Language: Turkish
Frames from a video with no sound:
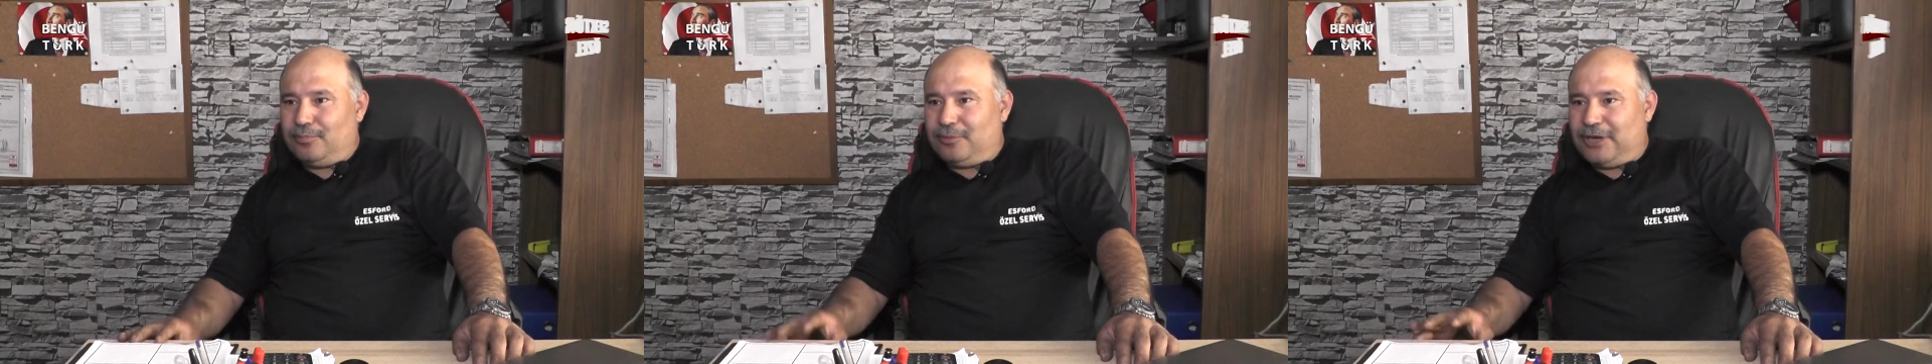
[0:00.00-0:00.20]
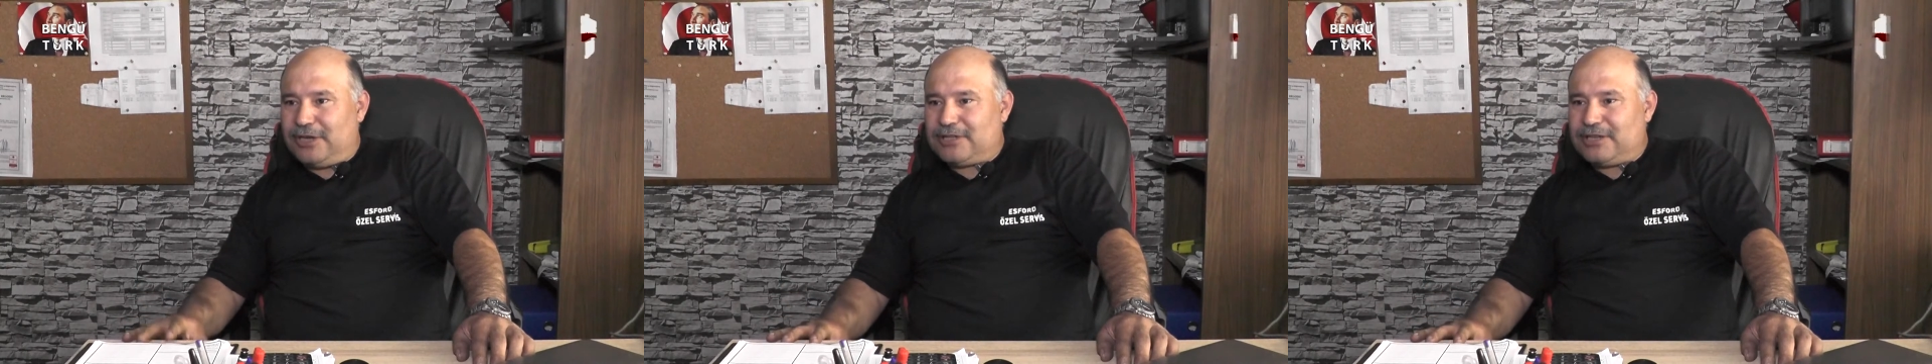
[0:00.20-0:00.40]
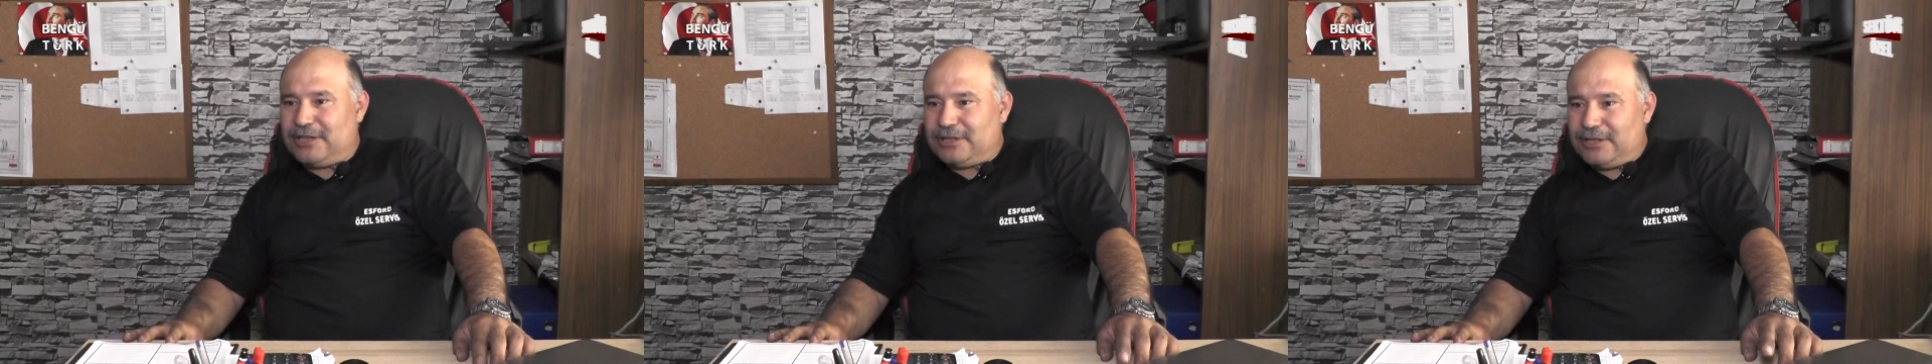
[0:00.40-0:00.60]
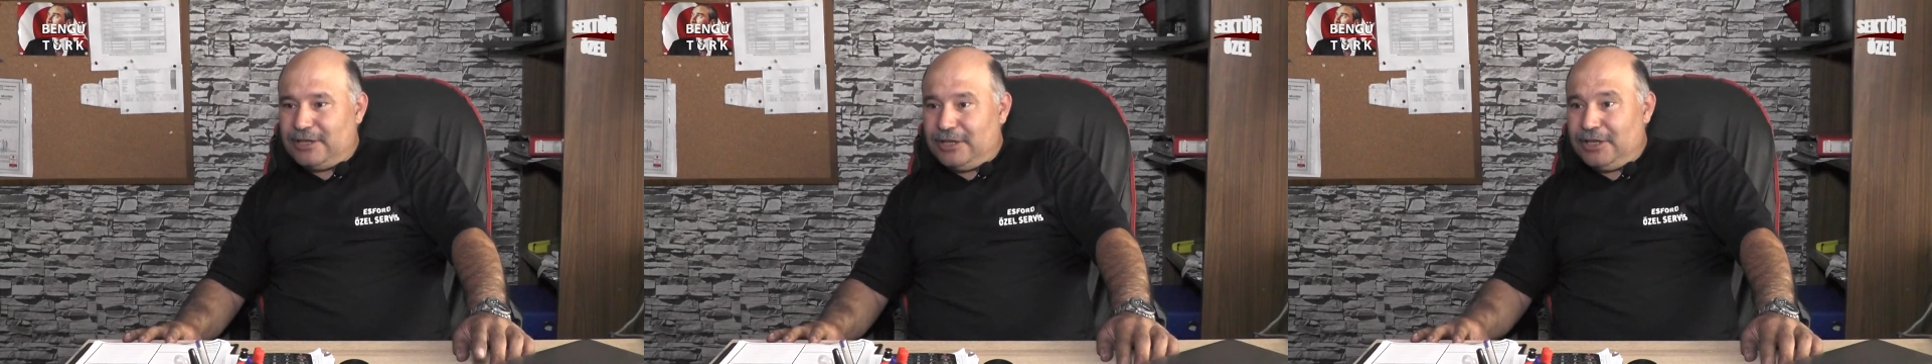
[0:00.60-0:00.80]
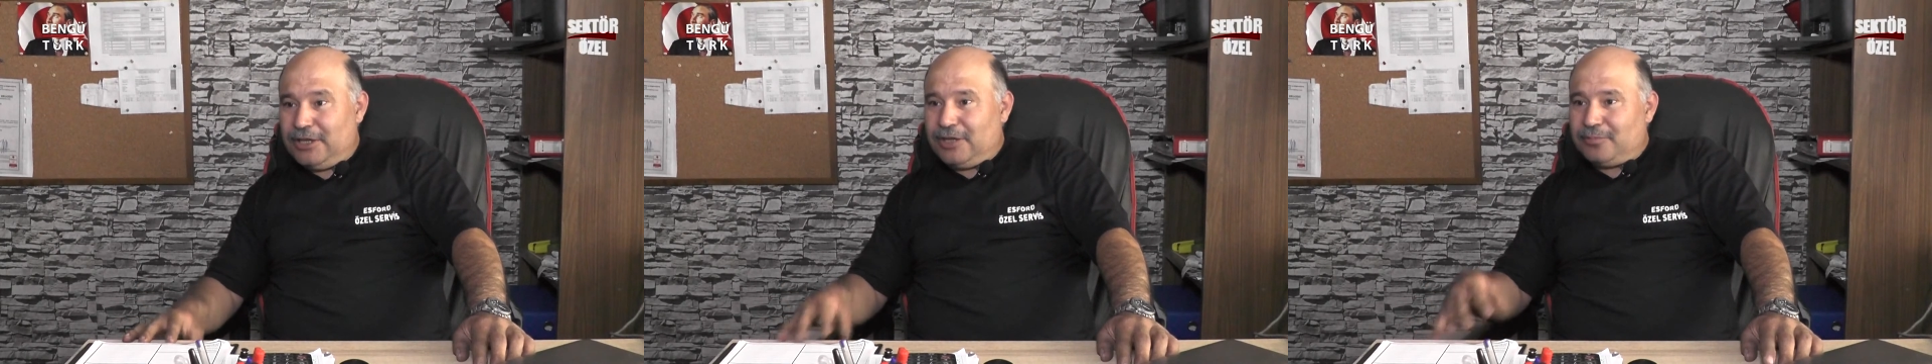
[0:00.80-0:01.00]
Bazen
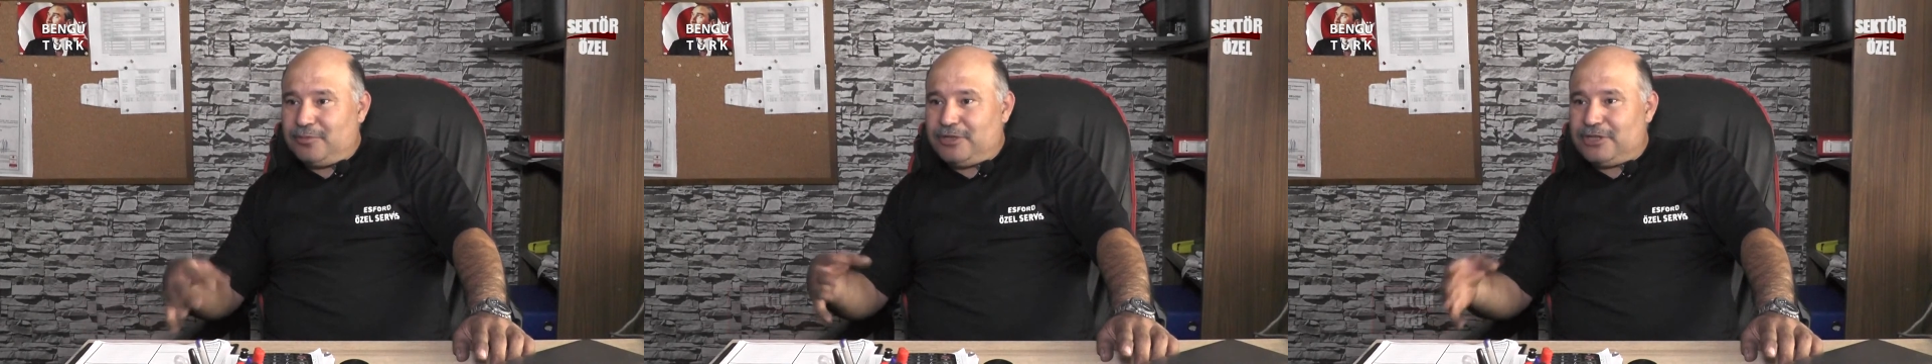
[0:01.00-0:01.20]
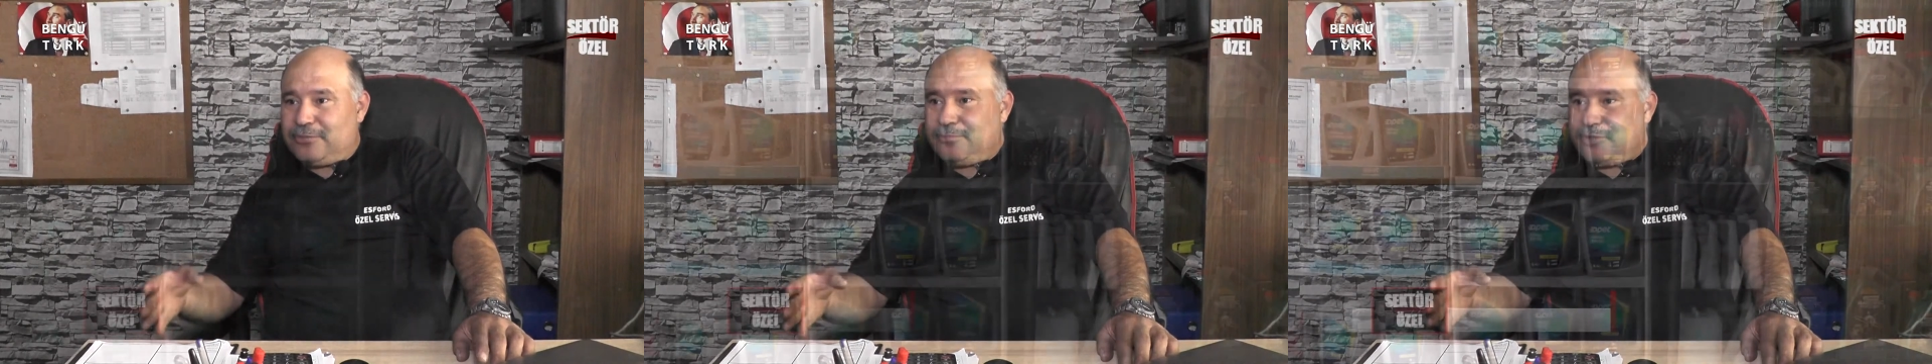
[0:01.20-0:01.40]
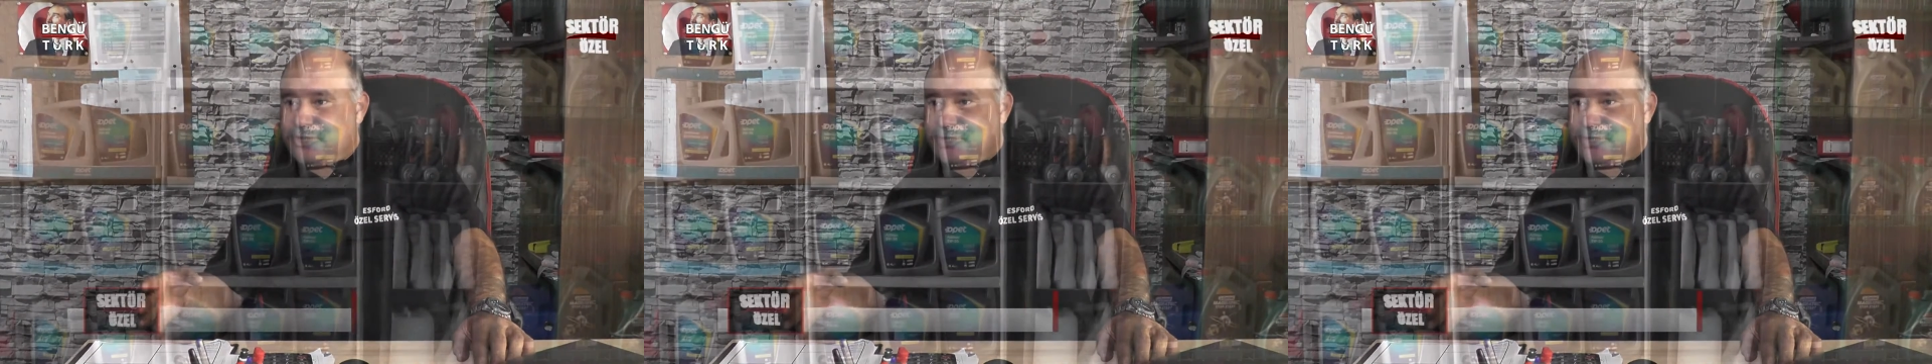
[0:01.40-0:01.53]
de bizim